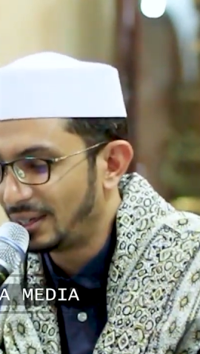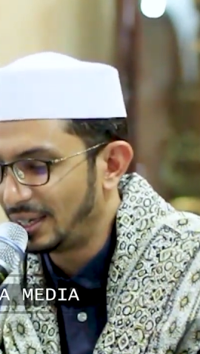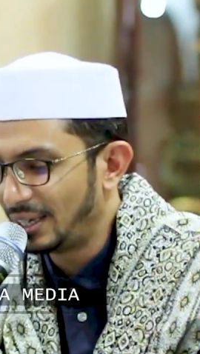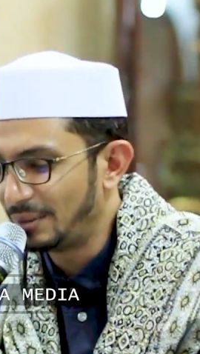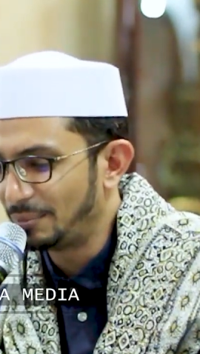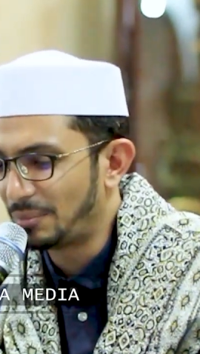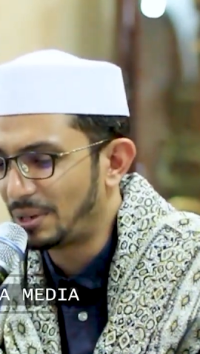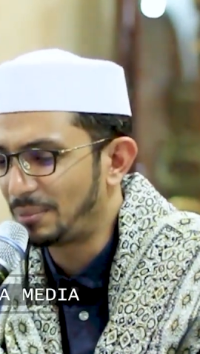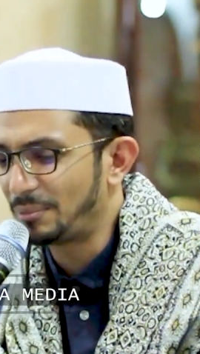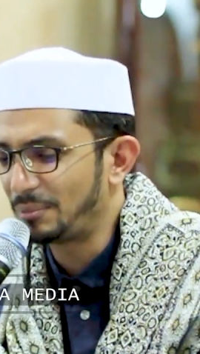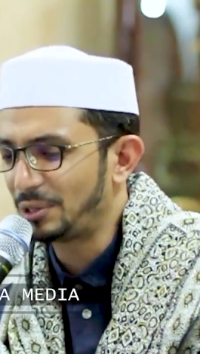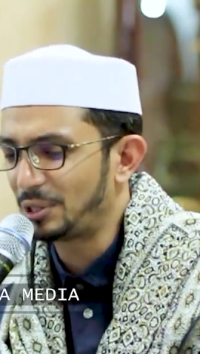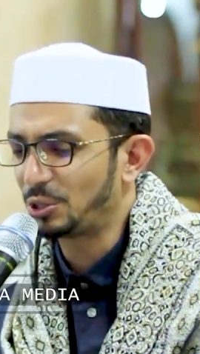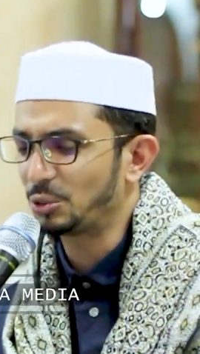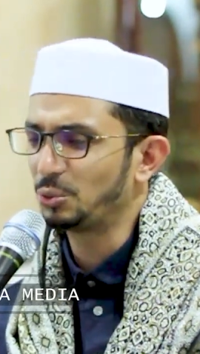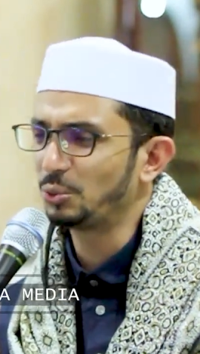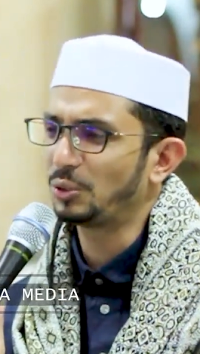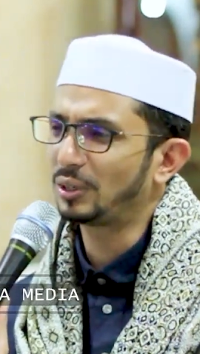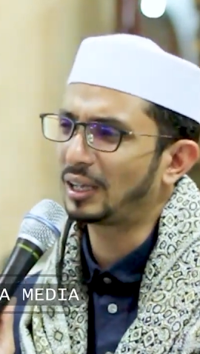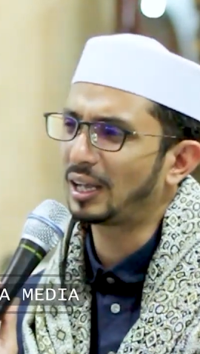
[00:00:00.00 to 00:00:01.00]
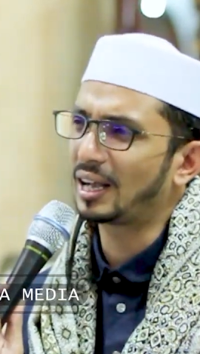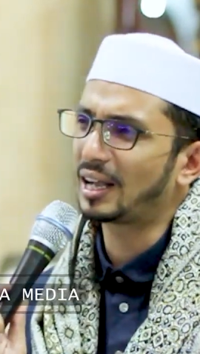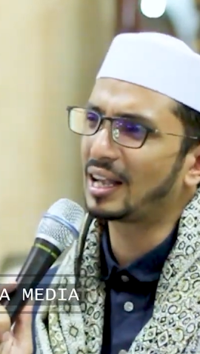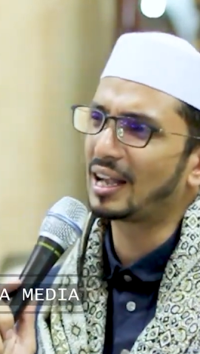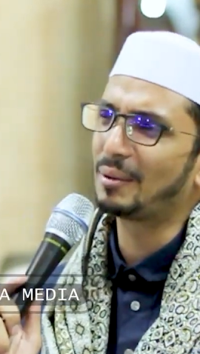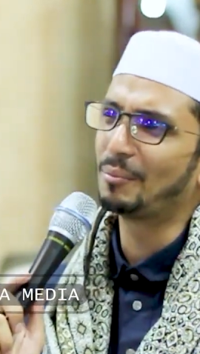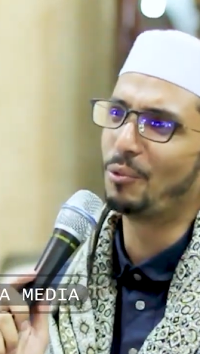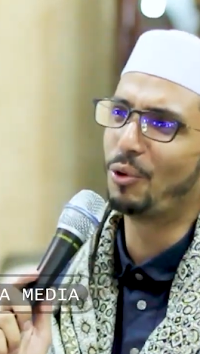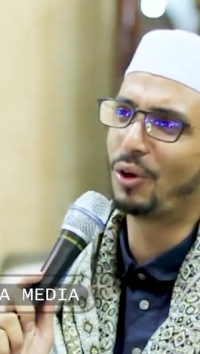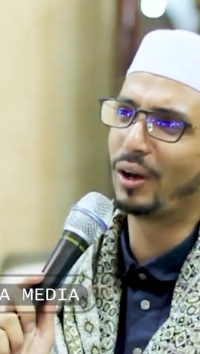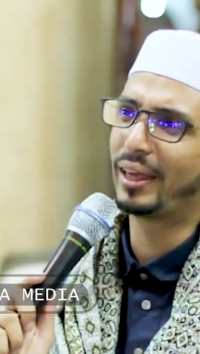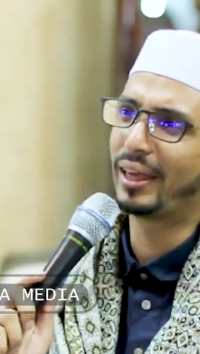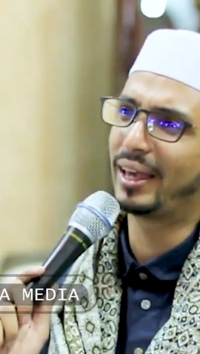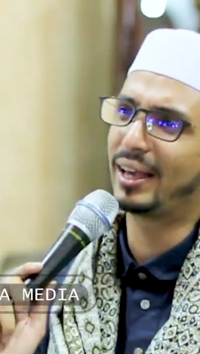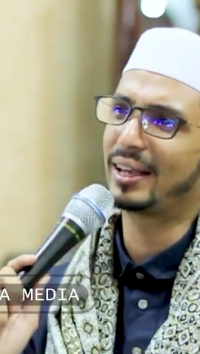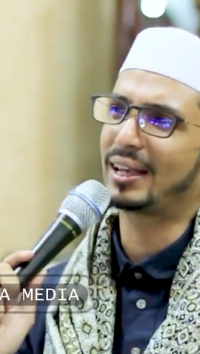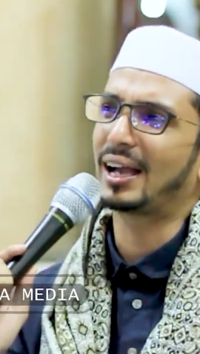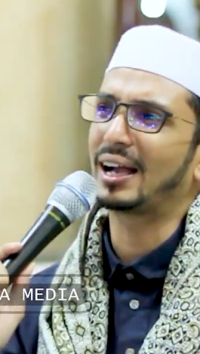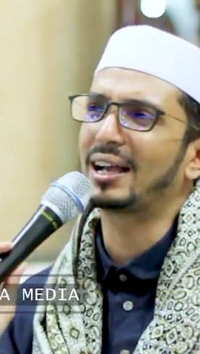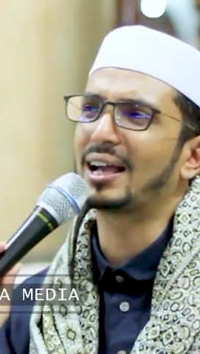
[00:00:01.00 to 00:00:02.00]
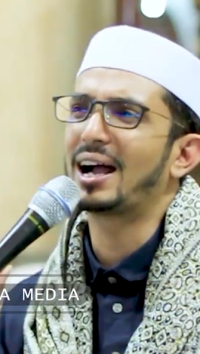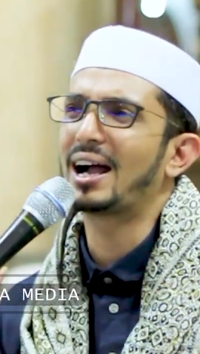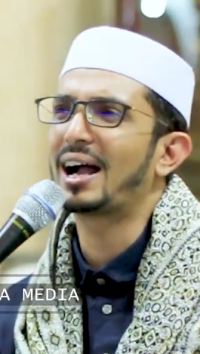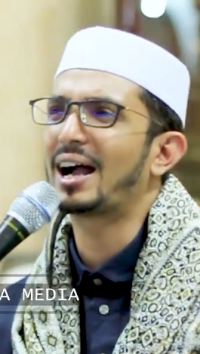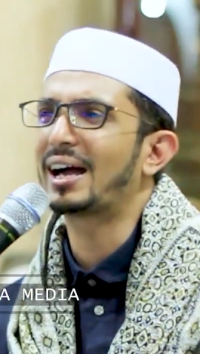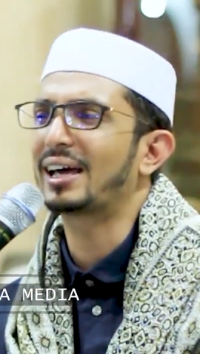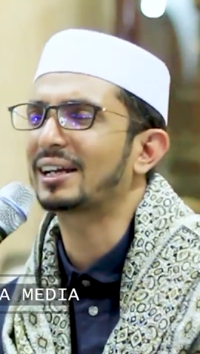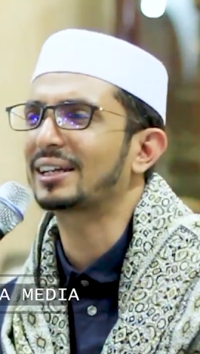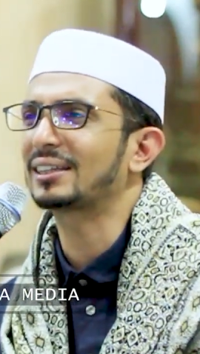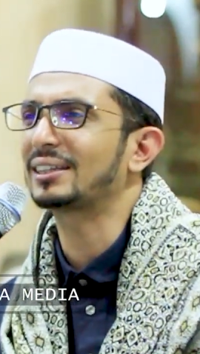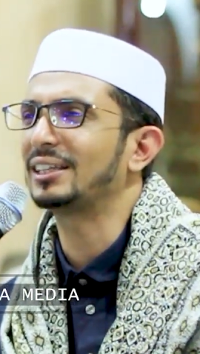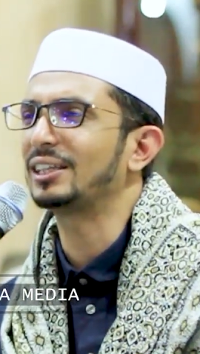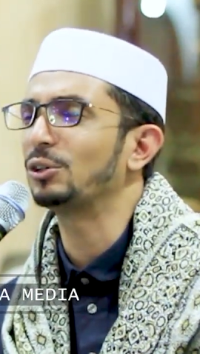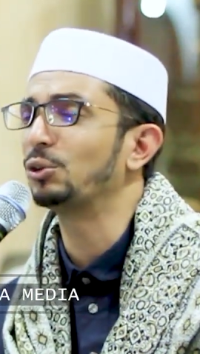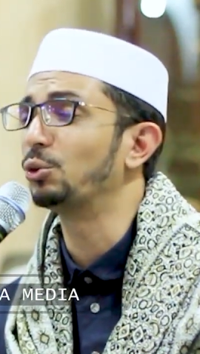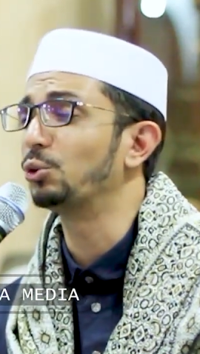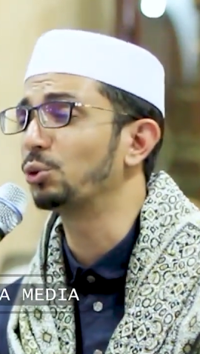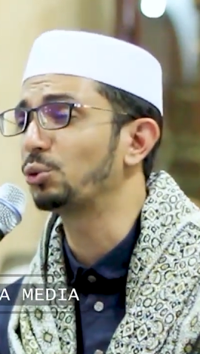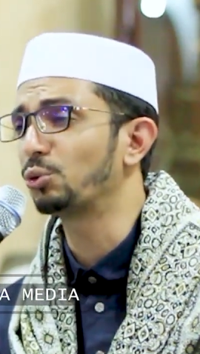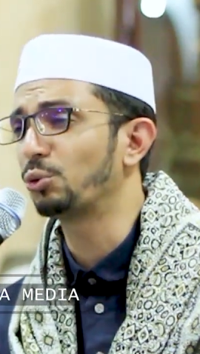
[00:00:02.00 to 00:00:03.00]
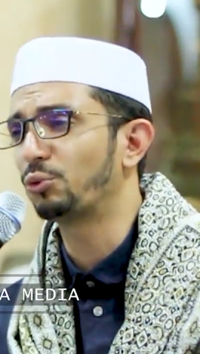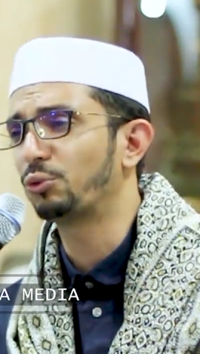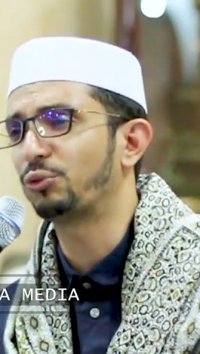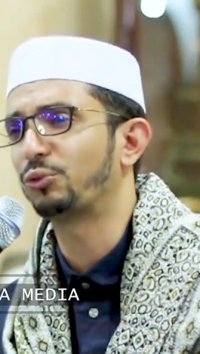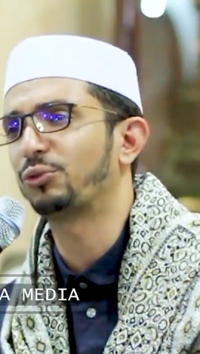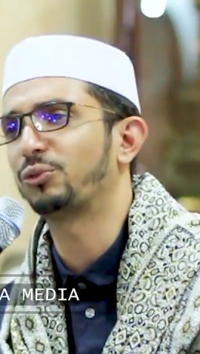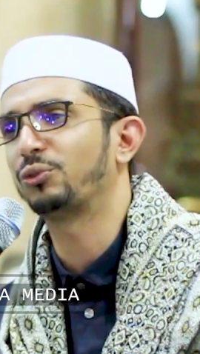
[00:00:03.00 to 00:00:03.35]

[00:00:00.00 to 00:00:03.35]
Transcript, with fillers: Imam itu kagak boleh kagak ngerti huruf.